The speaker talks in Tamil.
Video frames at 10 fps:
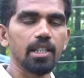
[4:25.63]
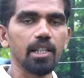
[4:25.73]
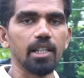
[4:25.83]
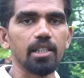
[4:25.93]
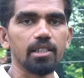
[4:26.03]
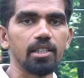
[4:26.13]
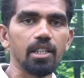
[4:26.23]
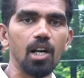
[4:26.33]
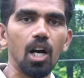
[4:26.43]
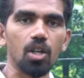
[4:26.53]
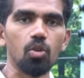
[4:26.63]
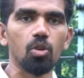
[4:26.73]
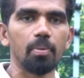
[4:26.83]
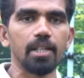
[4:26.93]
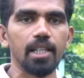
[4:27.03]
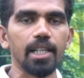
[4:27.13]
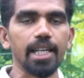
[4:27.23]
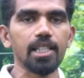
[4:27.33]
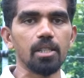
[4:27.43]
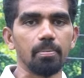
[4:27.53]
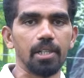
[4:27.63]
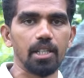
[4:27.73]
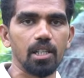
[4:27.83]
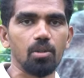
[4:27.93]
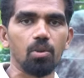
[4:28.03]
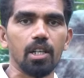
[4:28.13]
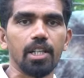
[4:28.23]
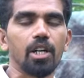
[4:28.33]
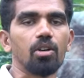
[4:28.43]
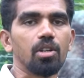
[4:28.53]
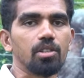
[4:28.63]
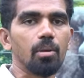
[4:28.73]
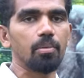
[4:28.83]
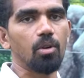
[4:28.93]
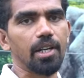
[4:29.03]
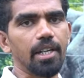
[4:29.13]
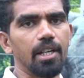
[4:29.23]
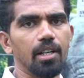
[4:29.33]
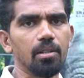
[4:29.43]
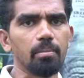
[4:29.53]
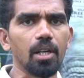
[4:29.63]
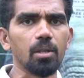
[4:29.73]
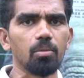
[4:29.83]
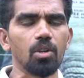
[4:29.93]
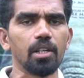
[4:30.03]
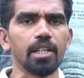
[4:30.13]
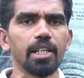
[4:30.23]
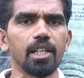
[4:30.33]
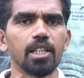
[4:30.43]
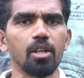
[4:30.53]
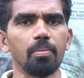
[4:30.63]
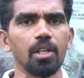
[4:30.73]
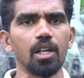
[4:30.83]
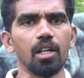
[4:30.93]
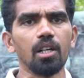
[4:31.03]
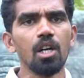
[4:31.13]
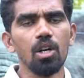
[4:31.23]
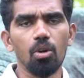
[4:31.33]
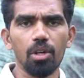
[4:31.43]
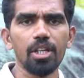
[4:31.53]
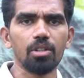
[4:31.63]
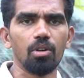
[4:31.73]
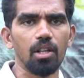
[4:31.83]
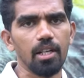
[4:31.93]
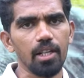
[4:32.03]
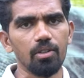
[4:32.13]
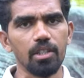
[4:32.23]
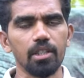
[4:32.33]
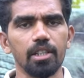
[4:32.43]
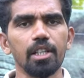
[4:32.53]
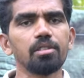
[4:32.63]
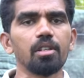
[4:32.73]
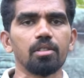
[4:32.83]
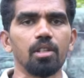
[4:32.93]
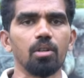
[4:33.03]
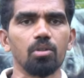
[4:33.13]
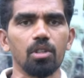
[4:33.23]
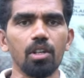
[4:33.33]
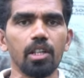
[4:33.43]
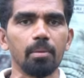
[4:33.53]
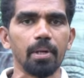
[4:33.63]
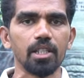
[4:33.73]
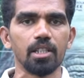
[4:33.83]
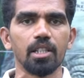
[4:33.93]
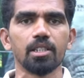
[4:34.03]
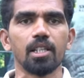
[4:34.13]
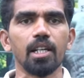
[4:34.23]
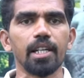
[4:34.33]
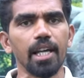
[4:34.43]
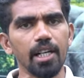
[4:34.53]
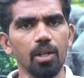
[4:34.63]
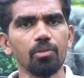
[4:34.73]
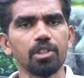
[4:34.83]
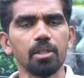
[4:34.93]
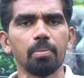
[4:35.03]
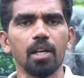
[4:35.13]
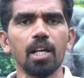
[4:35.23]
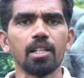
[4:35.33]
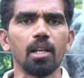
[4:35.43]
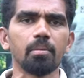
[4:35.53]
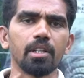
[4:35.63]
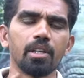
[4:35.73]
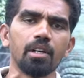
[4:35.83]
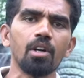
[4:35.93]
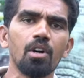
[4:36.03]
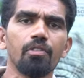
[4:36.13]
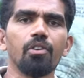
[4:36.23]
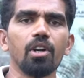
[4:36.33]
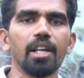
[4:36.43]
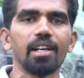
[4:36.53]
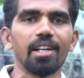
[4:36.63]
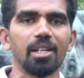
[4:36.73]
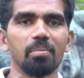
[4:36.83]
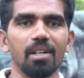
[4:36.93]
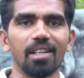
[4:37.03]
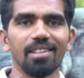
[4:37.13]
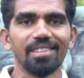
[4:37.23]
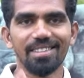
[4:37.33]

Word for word: திண்டுக்கல் டிஸ்ட்ரிக்ட் ஆடலூர் பக்கத்தில் கேசிப்பட்டின்ற ஊரில் தான் எங்களோட ஷாப் லொக்கேட் ஆகிருக்கு மேலும் உங்களுக்கு டீட்டெயில் தேவைப்பட்டால் லொக்கேஷனோட லிங்க் வந்து டிஸ்கிரிப்ஷனில் கொடுத்துருக்கோம் நீங்கள் பார்த்து தெரிஞ்சுக்கலாம் டேரெக்டாகவும் விசிட் பண்ணால் அது இல்லாமல் நீங்கள் ஃபோன்லேயும் காண்டாக்ட் பண்ணலாம்